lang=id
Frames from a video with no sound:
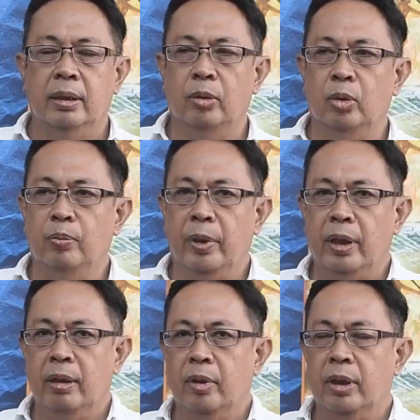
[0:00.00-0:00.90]
dulu
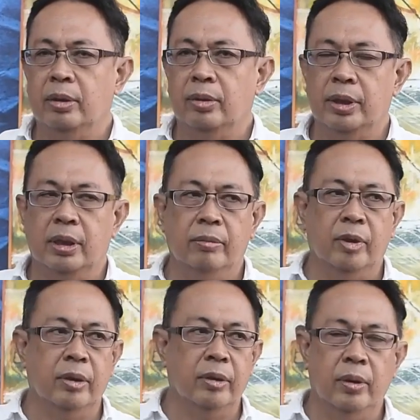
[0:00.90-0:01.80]
pernah bekerja di sini,
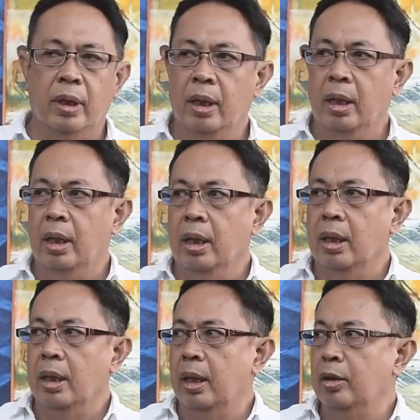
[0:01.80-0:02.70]
makanya
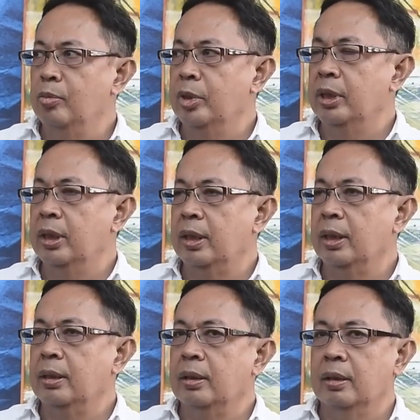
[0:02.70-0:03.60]
aku menyediakan